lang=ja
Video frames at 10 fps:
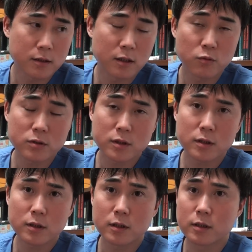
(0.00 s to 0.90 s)
でも
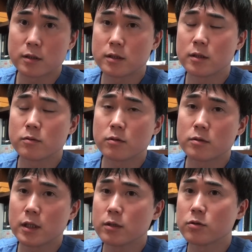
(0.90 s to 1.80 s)
し申告
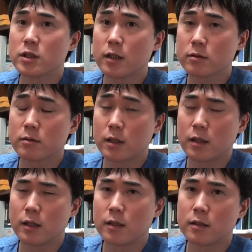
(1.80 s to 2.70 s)
ちゃんとしなくて